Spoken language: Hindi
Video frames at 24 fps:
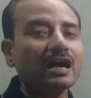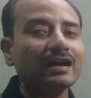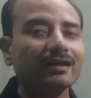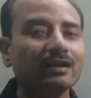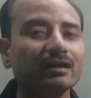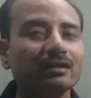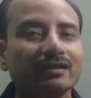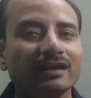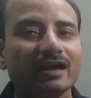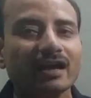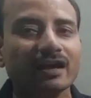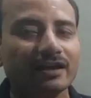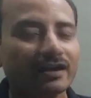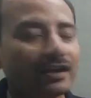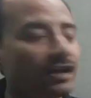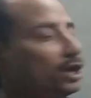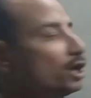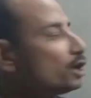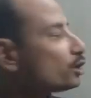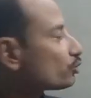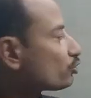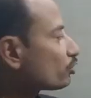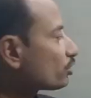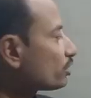कारण क्या है
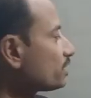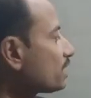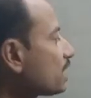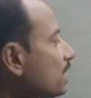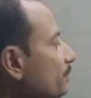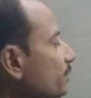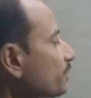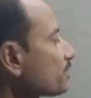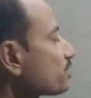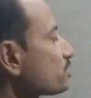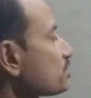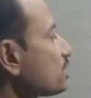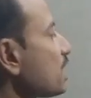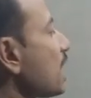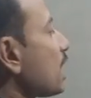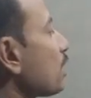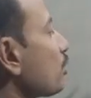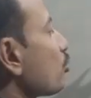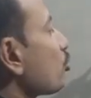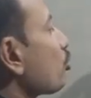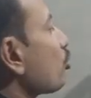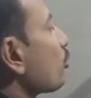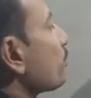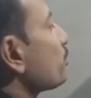क्योंकि यहाँ पर
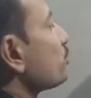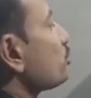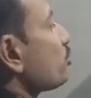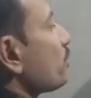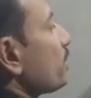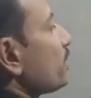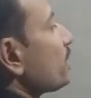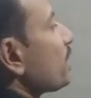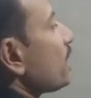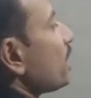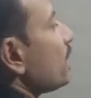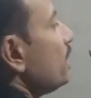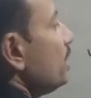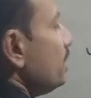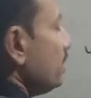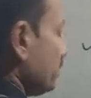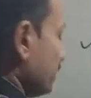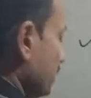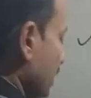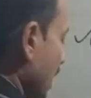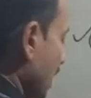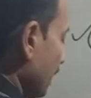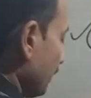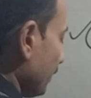चारों ग्रुप जो है ना
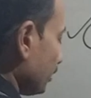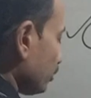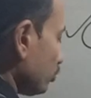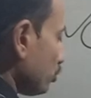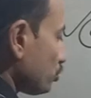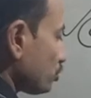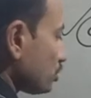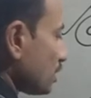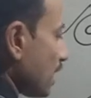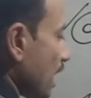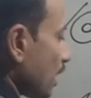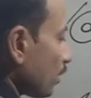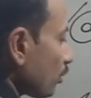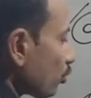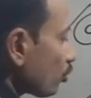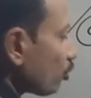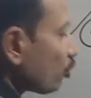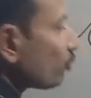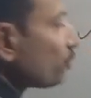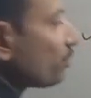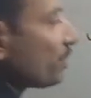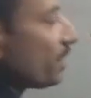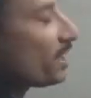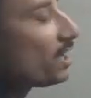यहाँ पर जो चारों
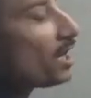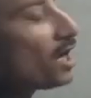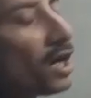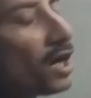ग्रुप है ना